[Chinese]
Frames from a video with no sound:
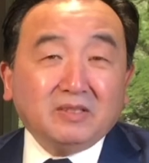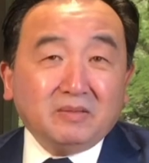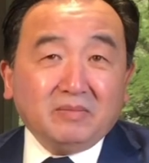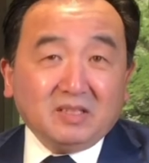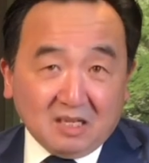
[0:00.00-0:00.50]
的，
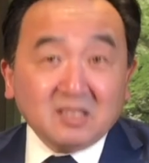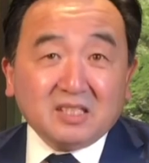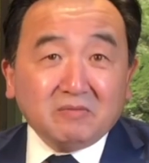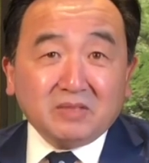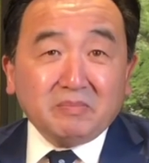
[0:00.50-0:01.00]
他是
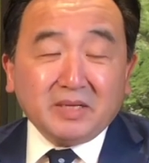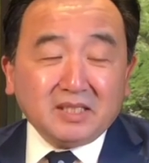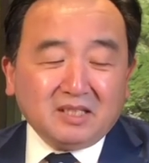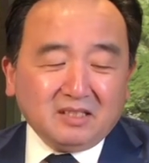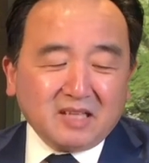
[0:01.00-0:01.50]
英文的媒
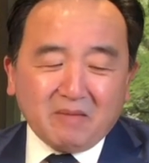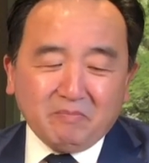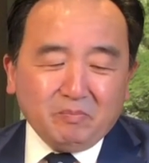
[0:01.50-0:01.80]
体，但